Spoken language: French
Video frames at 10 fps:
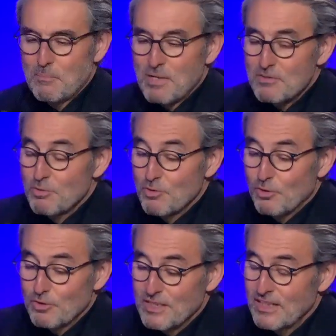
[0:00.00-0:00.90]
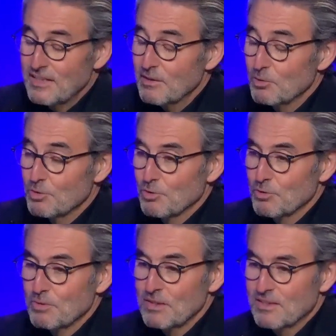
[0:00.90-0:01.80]
place du coro-scanner
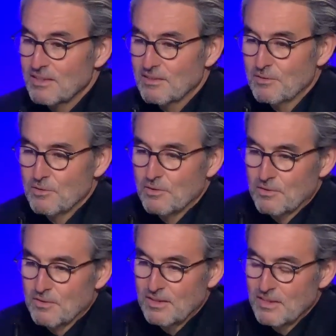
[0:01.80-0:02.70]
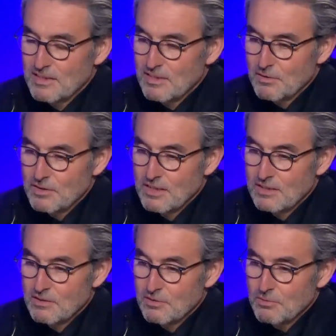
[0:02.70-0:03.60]
aujourd'hui, c'est une, excellente
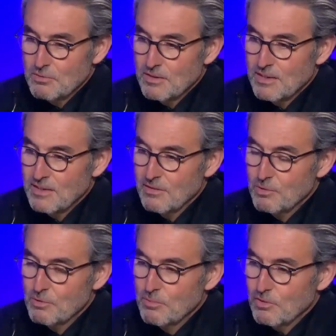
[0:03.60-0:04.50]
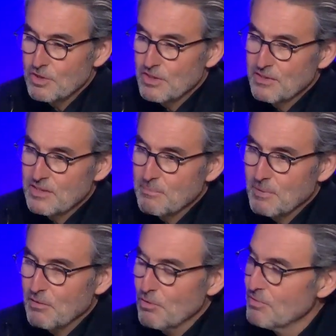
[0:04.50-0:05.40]
question. Et au demeurant,
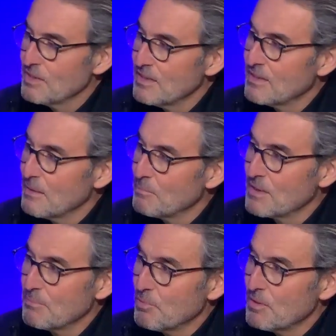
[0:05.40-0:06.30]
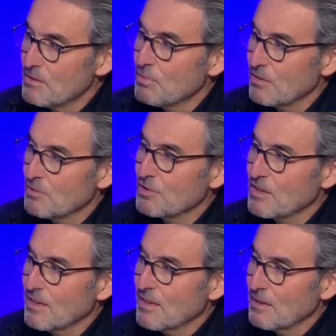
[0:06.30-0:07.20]
j'aimerais revisiter un petit peu l'histoire de ce
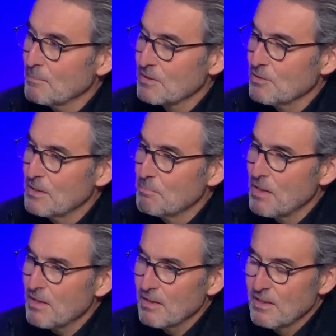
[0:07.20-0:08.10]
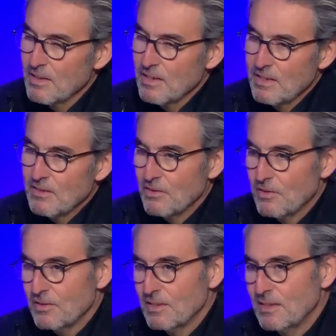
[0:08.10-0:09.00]
scanner. Parce qu'au départ,
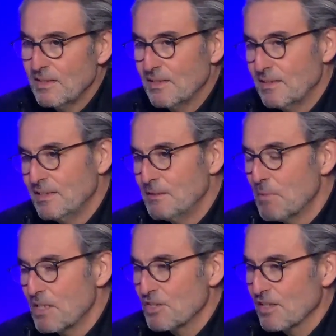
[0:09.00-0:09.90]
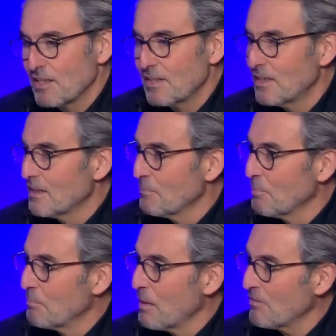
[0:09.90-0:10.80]
euh, l'imagerie n'était
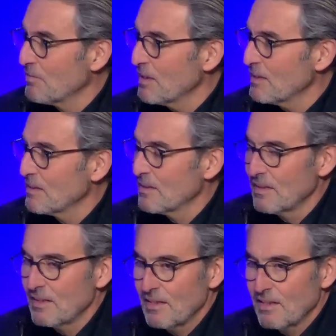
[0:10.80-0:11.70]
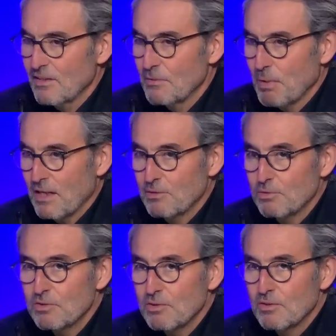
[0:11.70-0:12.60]
pas parfaite. Euh, par
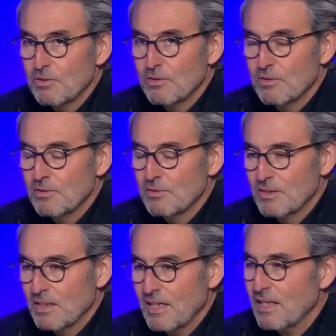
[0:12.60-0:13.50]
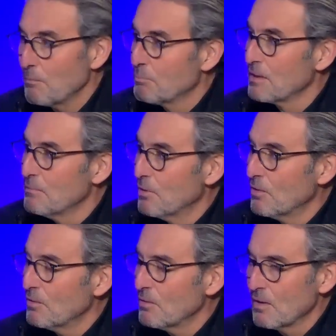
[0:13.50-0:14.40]
contre, très
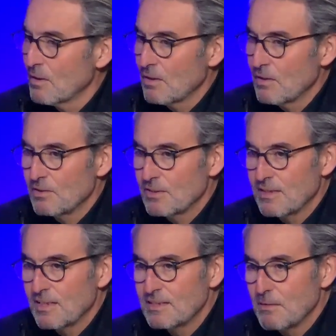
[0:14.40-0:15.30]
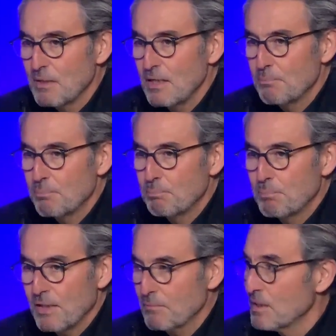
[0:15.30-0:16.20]
rapidement, cet examen a
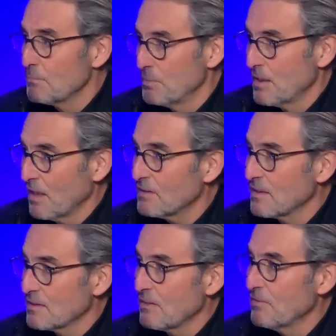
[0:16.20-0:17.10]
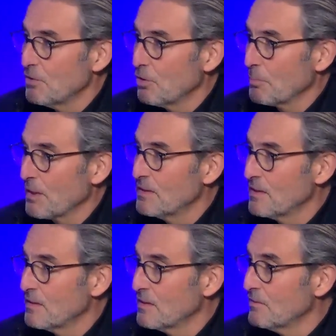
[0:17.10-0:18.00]
permis, grâce à sa valeur
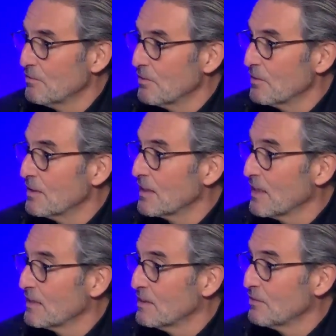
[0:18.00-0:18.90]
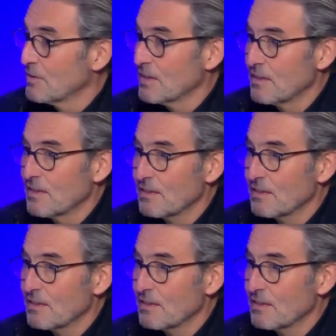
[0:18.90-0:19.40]
prédictive négative qui était